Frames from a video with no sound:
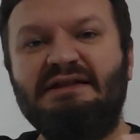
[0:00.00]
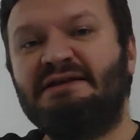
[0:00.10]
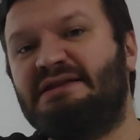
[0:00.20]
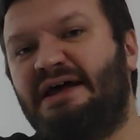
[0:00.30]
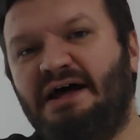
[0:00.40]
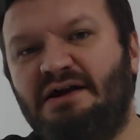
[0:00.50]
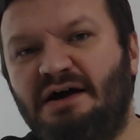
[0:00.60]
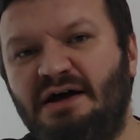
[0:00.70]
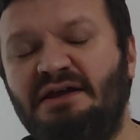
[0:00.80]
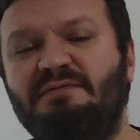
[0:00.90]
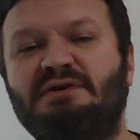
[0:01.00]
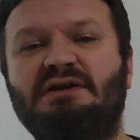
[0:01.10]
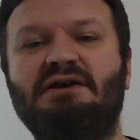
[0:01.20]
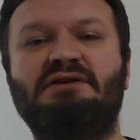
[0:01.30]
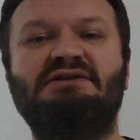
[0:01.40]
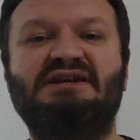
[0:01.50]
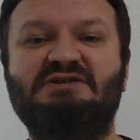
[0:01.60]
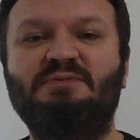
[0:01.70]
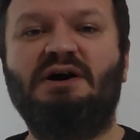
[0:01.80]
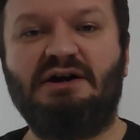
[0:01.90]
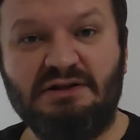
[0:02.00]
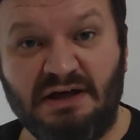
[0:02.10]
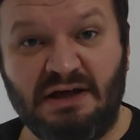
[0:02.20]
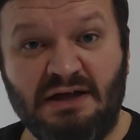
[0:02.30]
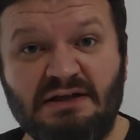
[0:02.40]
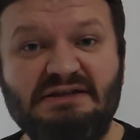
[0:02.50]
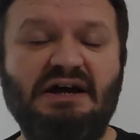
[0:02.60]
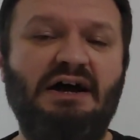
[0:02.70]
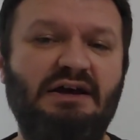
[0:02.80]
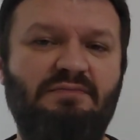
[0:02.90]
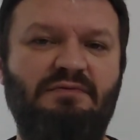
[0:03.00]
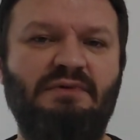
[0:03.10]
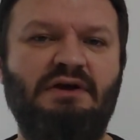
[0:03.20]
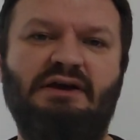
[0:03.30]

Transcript: ilinde herhangi bir yerin seçme hakkına sahibim.